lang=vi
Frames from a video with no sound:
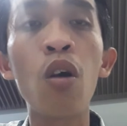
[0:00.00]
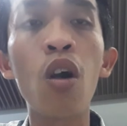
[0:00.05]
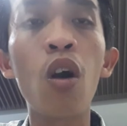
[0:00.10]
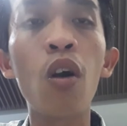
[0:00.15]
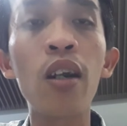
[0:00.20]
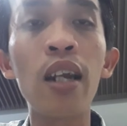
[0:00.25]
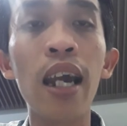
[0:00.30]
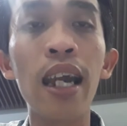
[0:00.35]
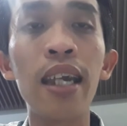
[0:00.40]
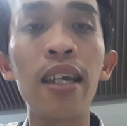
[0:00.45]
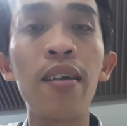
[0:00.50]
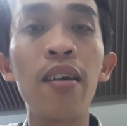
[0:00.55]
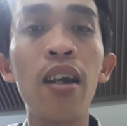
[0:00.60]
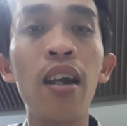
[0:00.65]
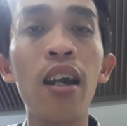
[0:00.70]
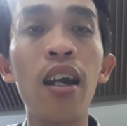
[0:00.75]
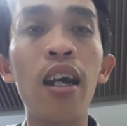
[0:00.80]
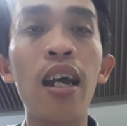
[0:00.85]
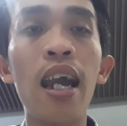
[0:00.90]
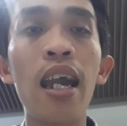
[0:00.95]
côi này
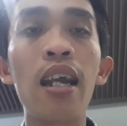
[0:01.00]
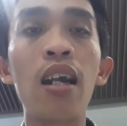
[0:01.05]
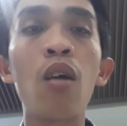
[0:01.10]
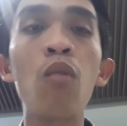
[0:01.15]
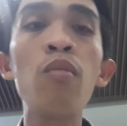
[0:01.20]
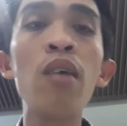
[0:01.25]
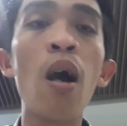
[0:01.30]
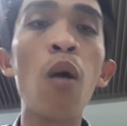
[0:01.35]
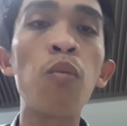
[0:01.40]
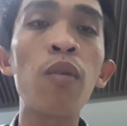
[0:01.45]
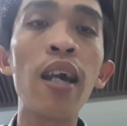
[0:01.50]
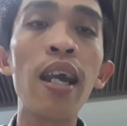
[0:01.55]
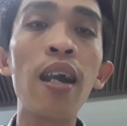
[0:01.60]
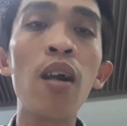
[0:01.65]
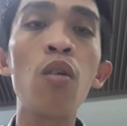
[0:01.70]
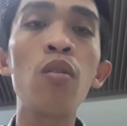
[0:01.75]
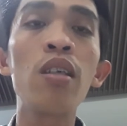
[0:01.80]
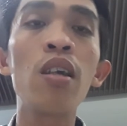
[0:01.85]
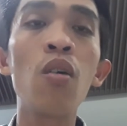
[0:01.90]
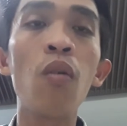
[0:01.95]
thì cũng học
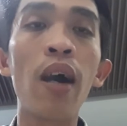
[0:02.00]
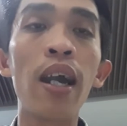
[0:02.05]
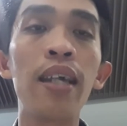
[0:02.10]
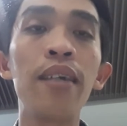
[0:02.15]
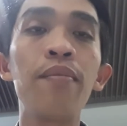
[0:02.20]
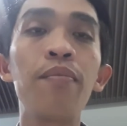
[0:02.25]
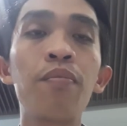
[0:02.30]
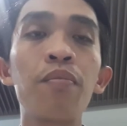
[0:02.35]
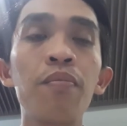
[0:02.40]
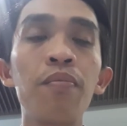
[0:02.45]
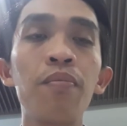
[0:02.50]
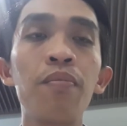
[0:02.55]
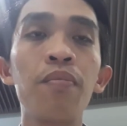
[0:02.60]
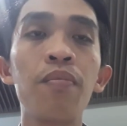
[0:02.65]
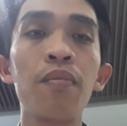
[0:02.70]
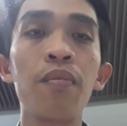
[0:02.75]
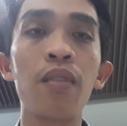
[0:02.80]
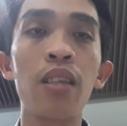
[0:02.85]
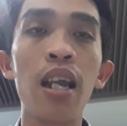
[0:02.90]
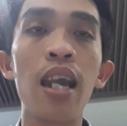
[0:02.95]
theo như vậy
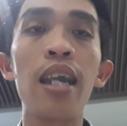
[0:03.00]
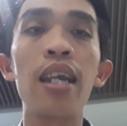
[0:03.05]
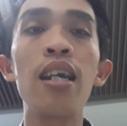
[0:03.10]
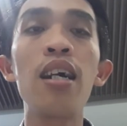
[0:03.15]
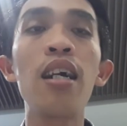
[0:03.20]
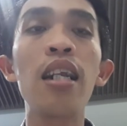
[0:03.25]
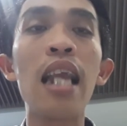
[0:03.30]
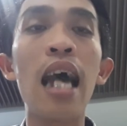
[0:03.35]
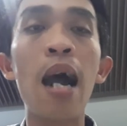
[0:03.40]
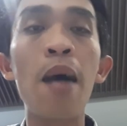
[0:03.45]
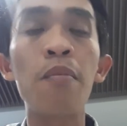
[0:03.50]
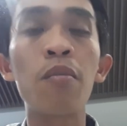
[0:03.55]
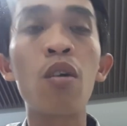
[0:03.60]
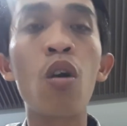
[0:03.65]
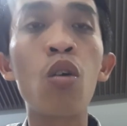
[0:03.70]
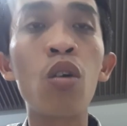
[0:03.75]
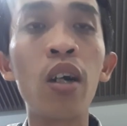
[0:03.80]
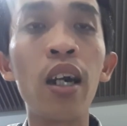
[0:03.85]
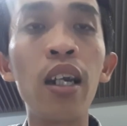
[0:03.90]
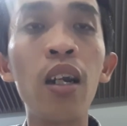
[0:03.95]
thì làm
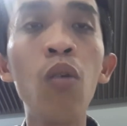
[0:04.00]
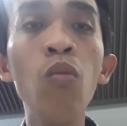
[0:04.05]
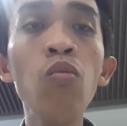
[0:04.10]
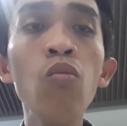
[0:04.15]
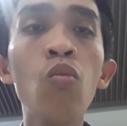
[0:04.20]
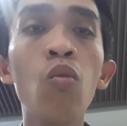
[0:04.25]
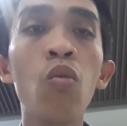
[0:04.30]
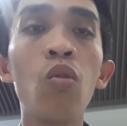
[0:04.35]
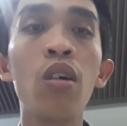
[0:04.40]
con người đúng